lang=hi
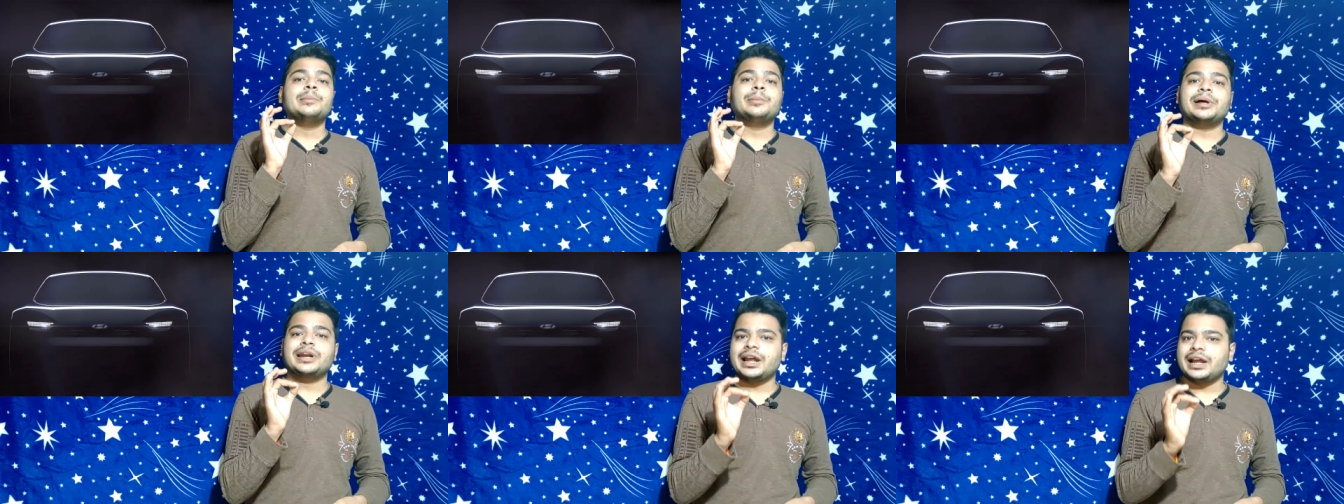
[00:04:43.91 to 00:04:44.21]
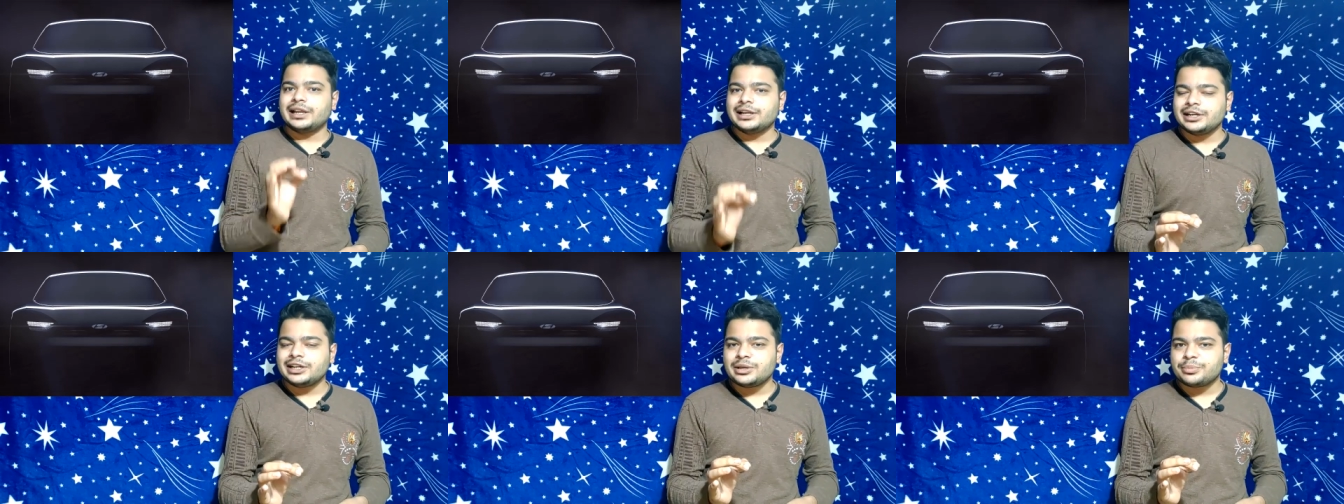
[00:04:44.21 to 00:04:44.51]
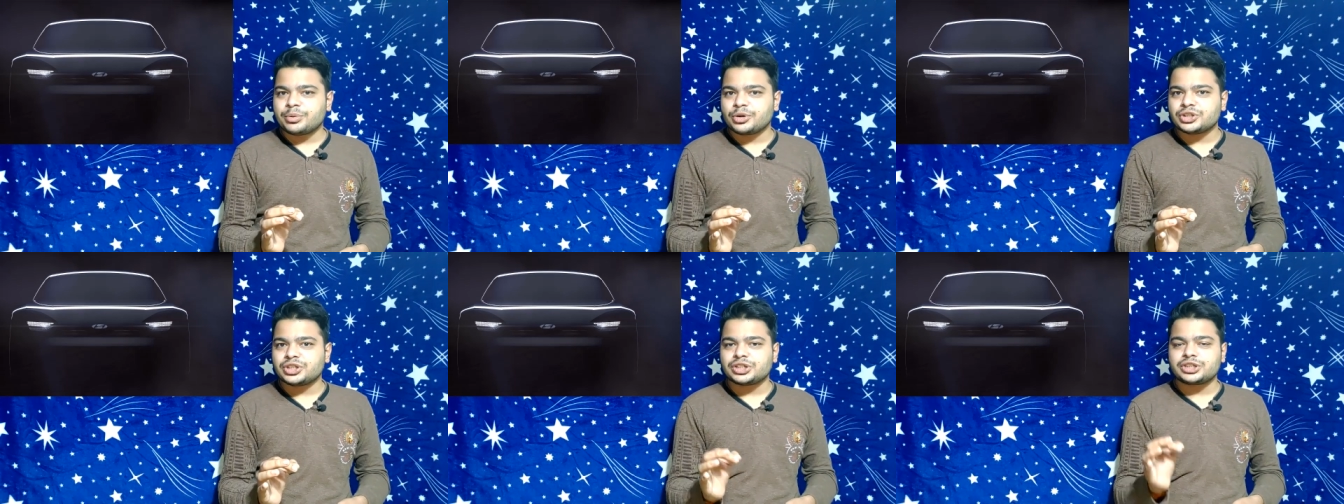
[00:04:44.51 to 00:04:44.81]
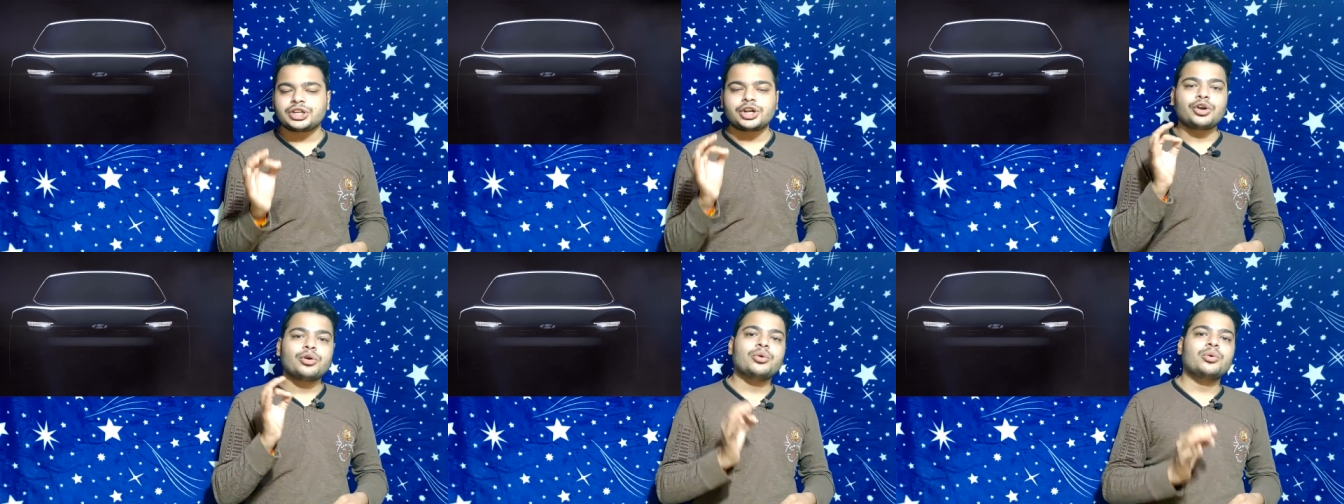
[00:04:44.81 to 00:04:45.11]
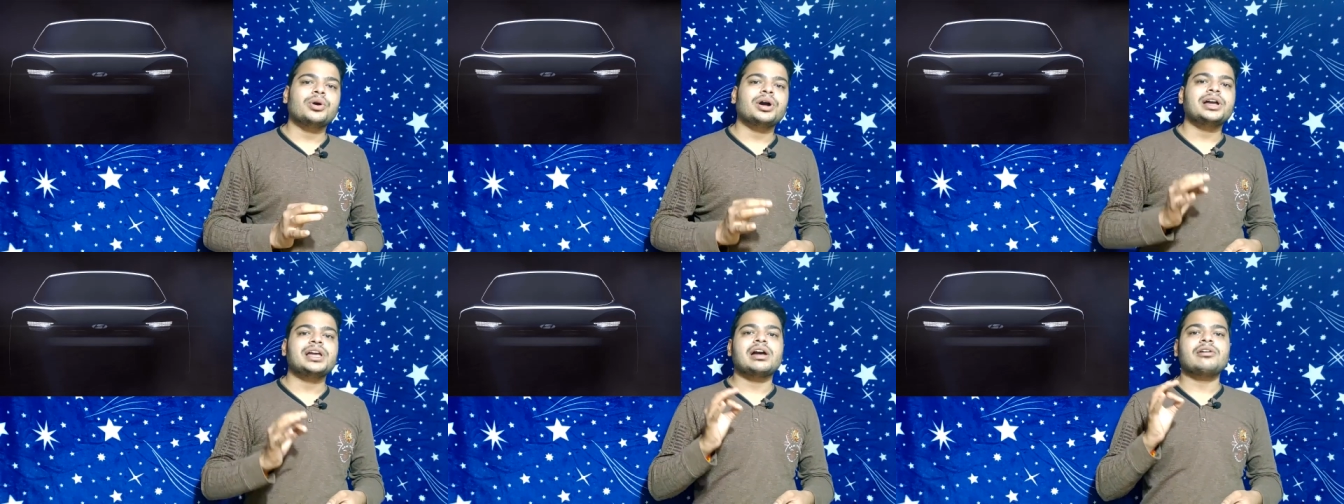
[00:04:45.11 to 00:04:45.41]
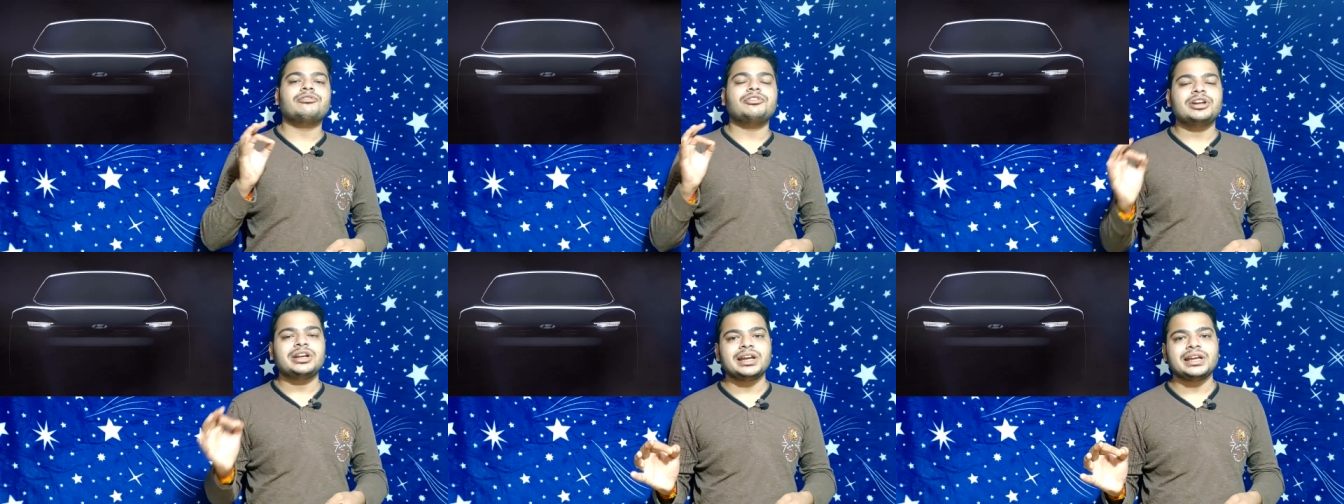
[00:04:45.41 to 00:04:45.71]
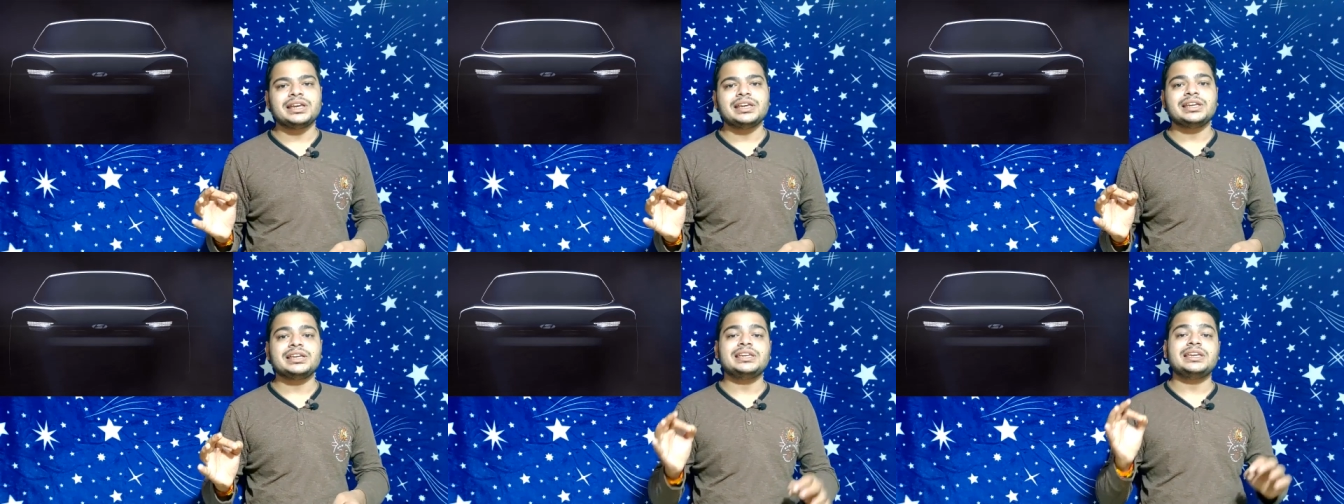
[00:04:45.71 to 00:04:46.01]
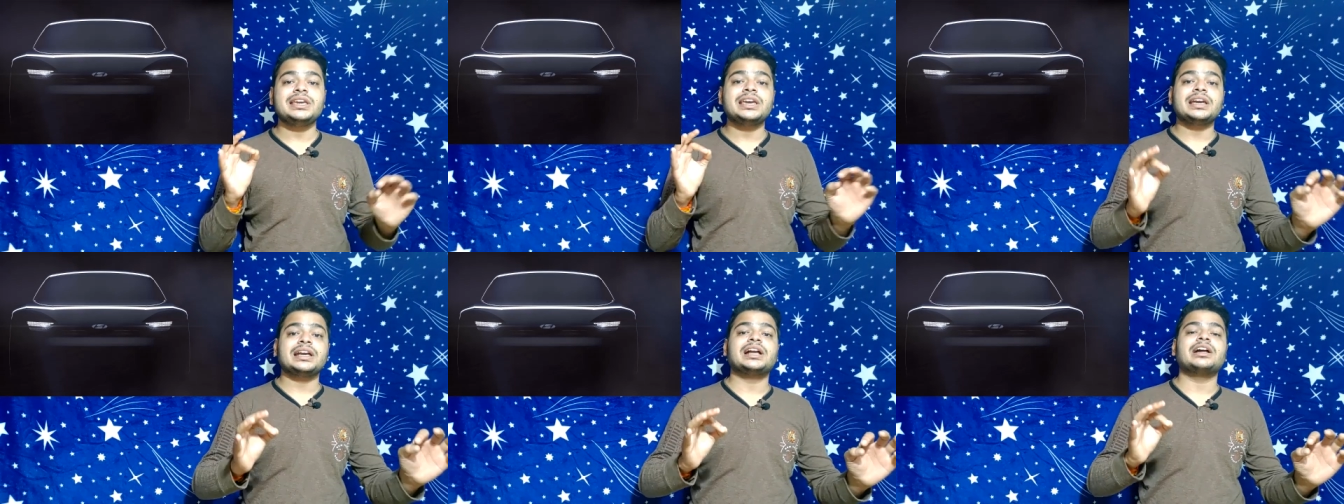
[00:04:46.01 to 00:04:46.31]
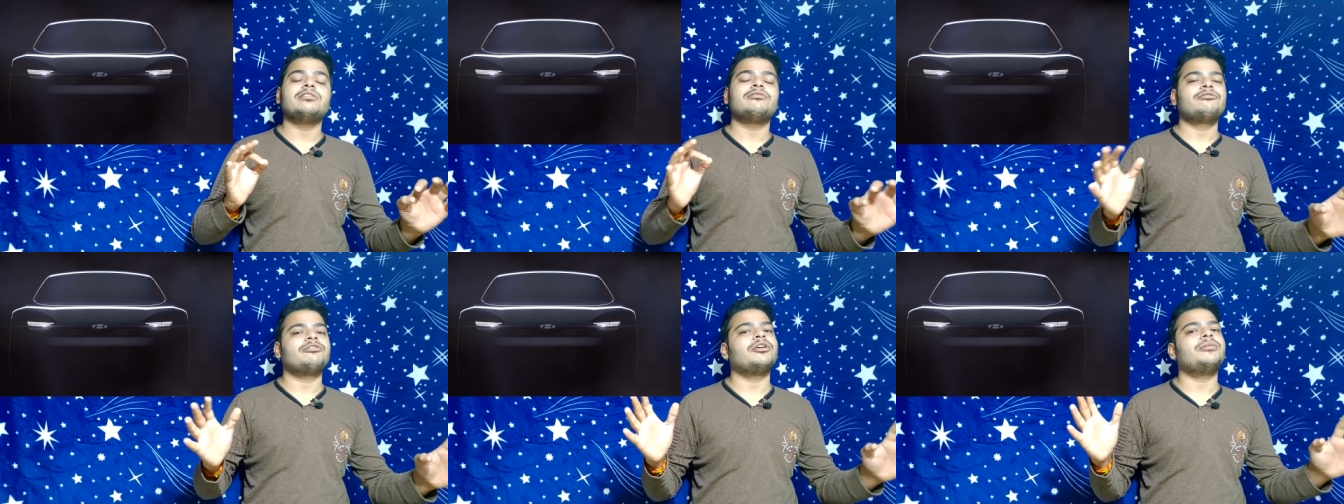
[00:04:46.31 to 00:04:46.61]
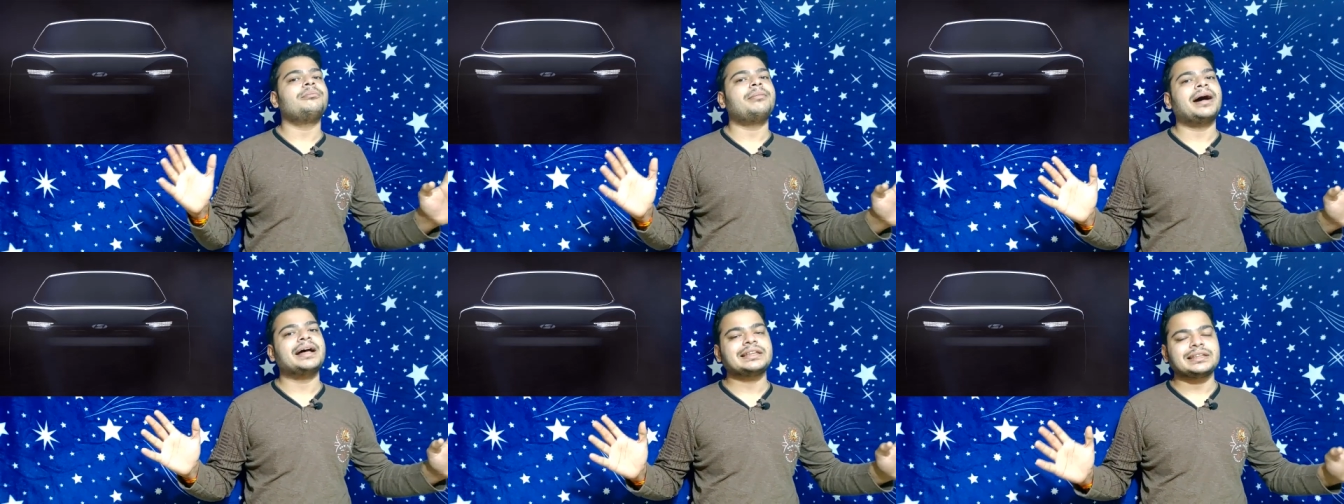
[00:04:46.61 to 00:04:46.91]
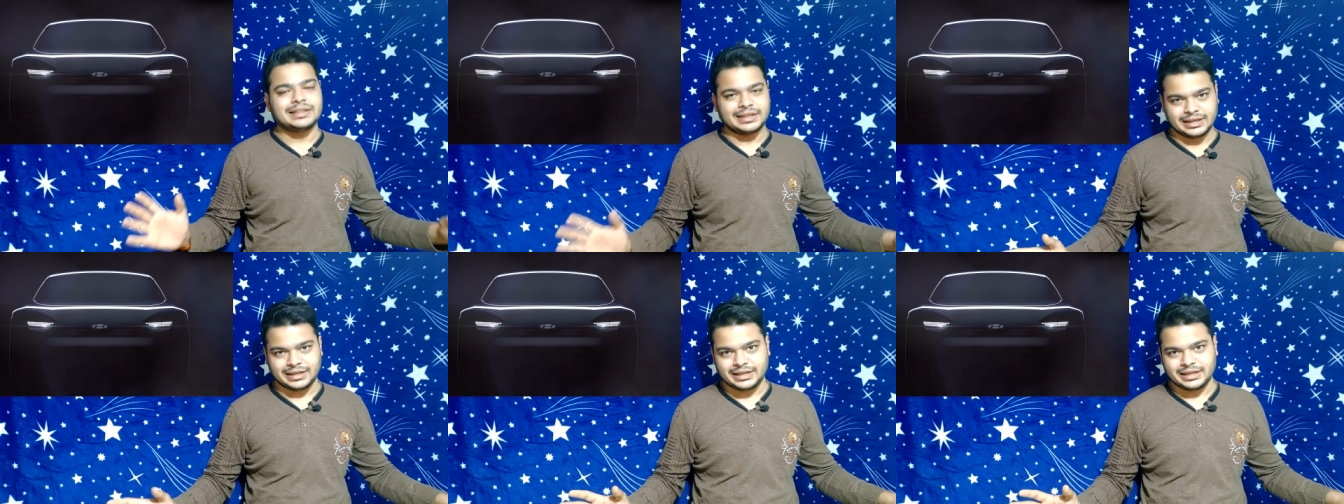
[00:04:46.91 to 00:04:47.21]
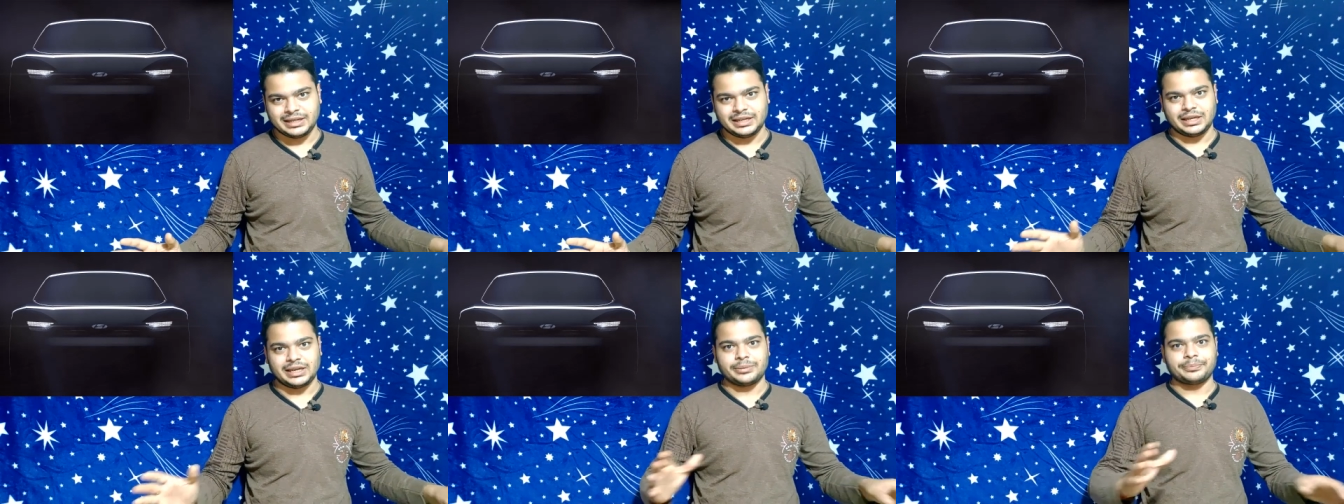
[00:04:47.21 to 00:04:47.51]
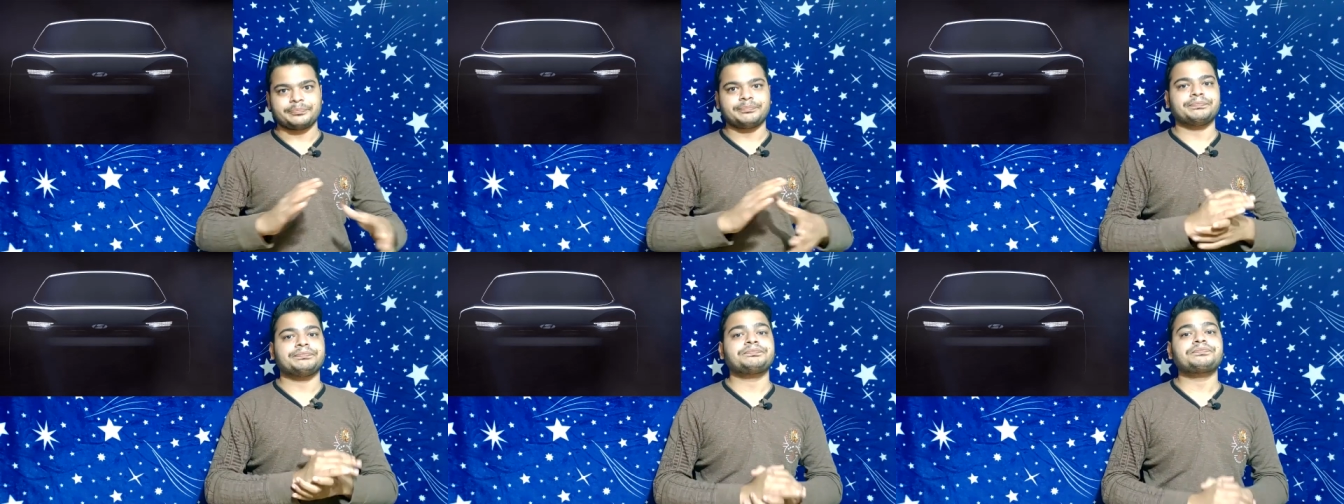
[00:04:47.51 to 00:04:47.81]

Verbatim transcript: पर एलईडी प्रोजेक्टर e होगा या फिर नहीं ये कंफर्म बात नहीं है